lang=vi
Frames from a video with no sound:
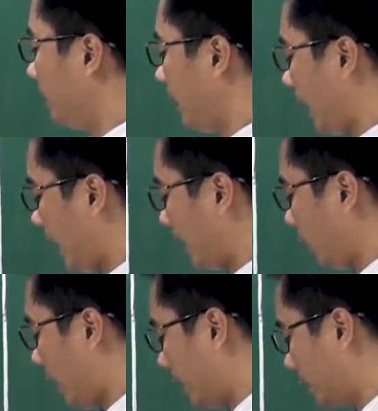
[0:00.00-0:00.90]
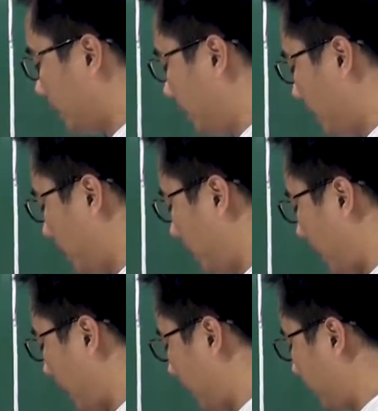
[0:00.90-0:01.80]
M2 hoặc từ
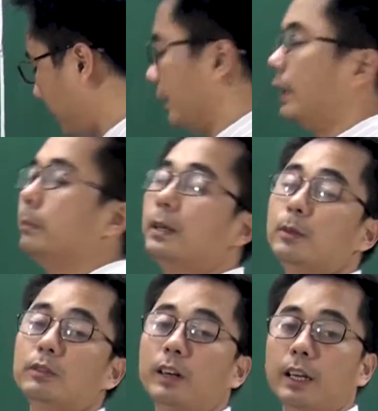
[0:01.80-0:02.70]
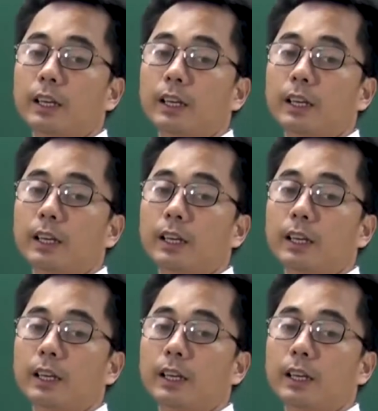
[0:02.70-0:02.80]
M2' đến M1'.